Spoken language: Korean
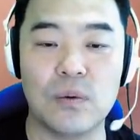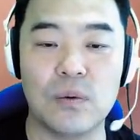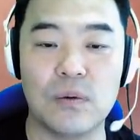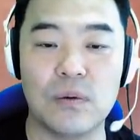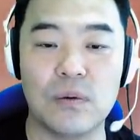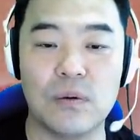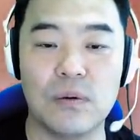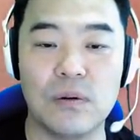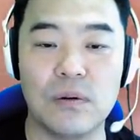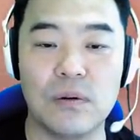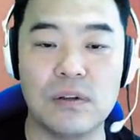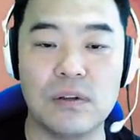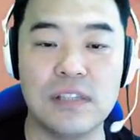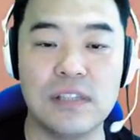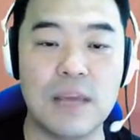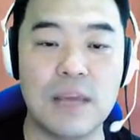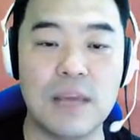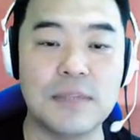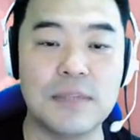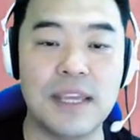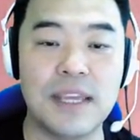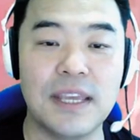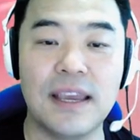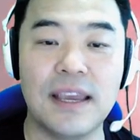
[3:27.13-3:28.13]
어, 그
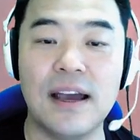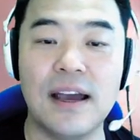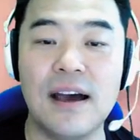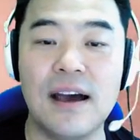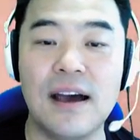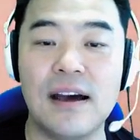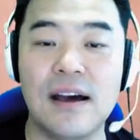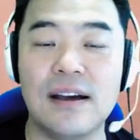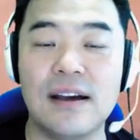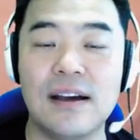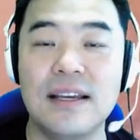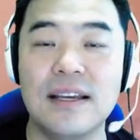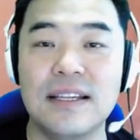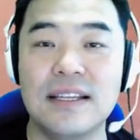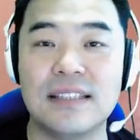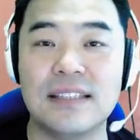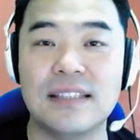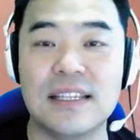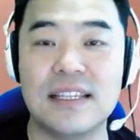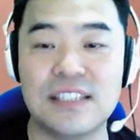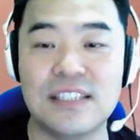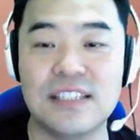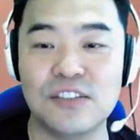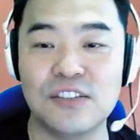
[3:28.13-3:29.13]
남자애가
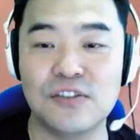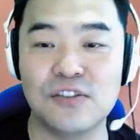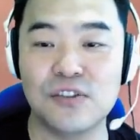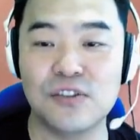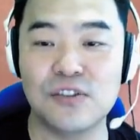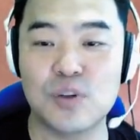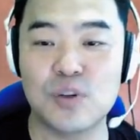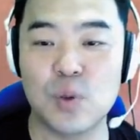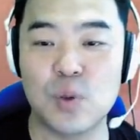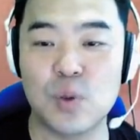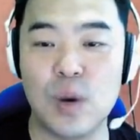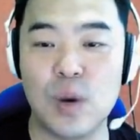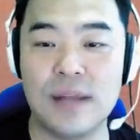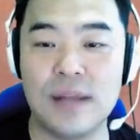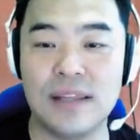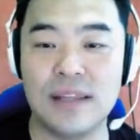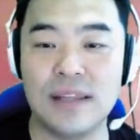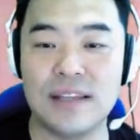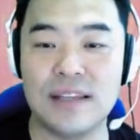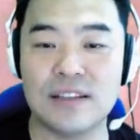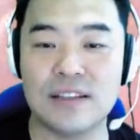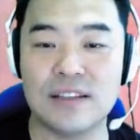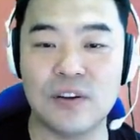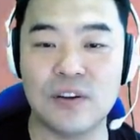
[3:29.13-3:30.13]
제 친구를
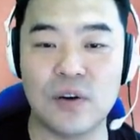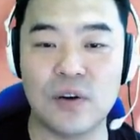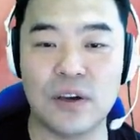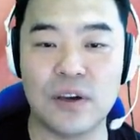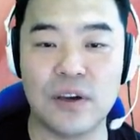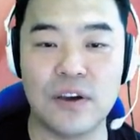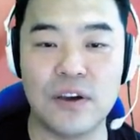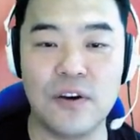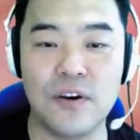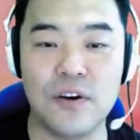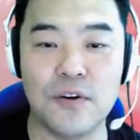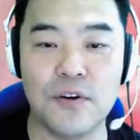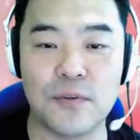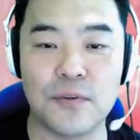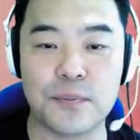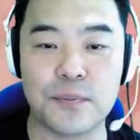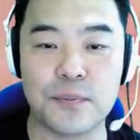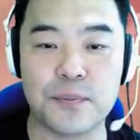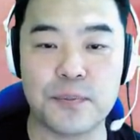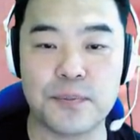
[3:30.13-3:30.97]
좋아한다는 거예요.